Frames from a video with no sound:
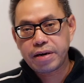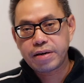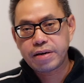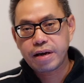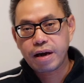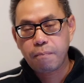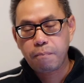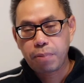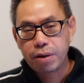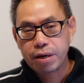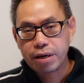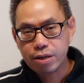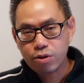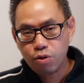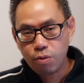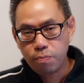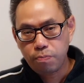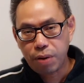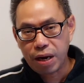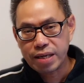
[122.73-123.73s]
yang
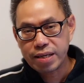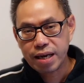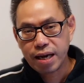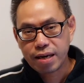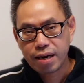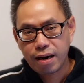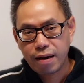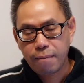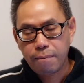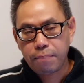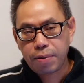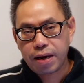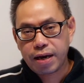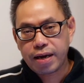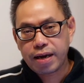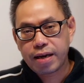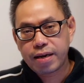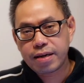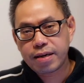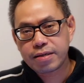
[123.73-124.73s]
begitu banyak dalam
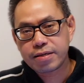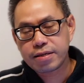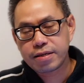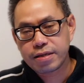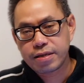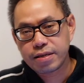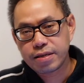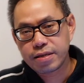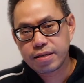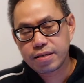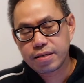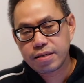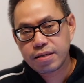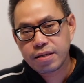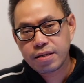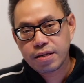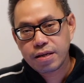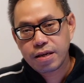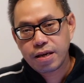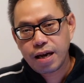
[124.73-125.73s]
pelayanannya,
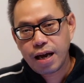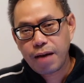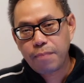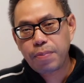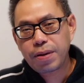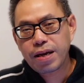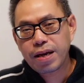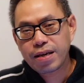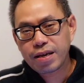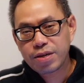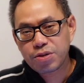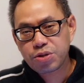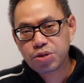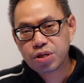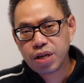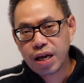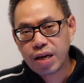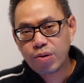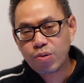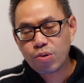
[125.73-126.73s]
apa yang Yesus
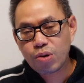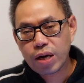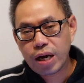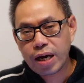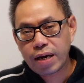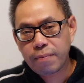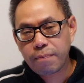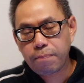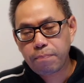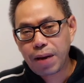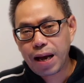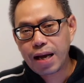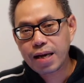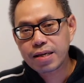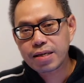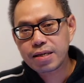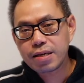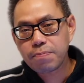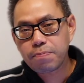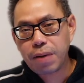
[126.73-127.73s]
lakukan
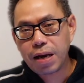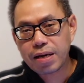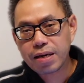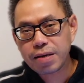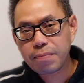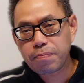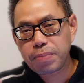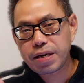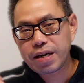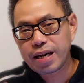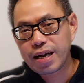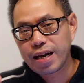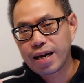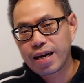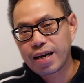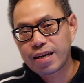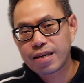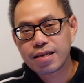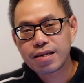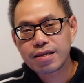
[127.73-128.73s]
pagi-pagi
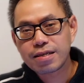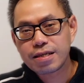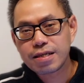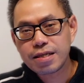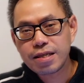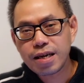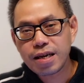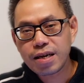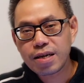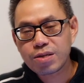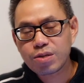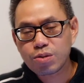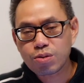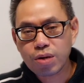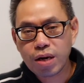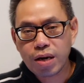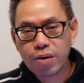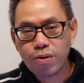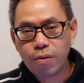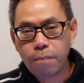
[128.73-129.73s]
benar, dia
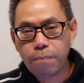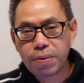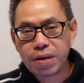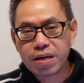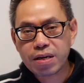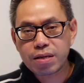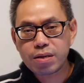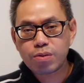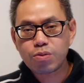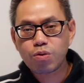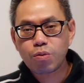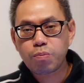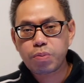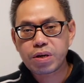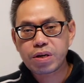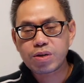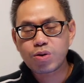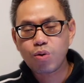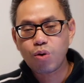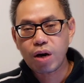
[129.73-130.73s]
saudaraku pergi untuk
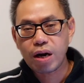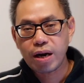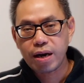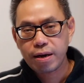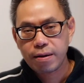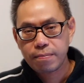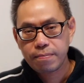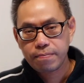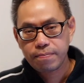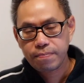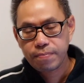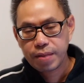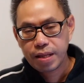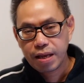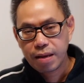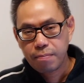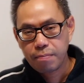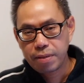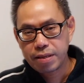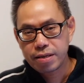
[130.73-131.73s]
berdoa,
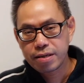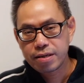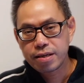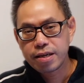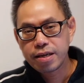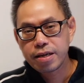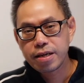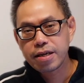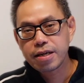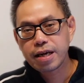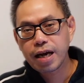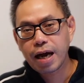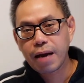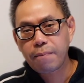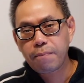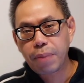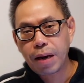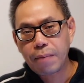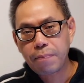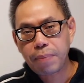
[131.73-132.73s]
menyendiri
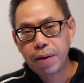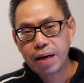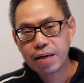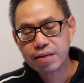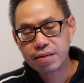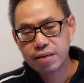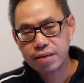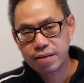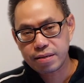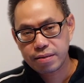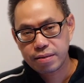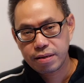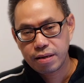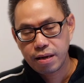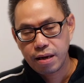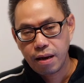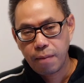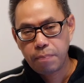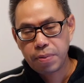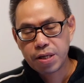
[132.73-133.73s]
dengan Bapaknya,
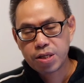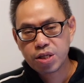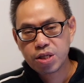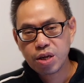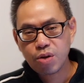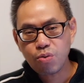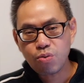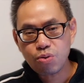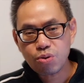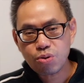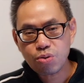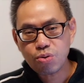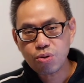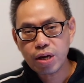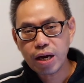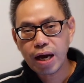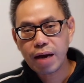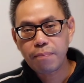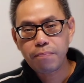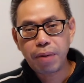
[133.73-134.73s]
bersekutu
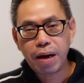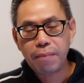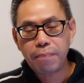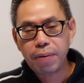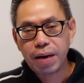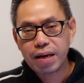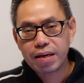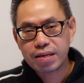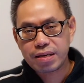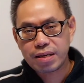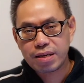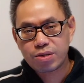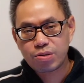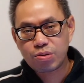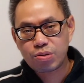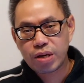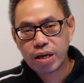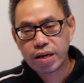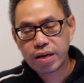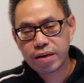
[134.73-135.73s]
dengan Bapaknya,
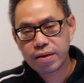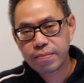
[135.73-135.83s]
saudara.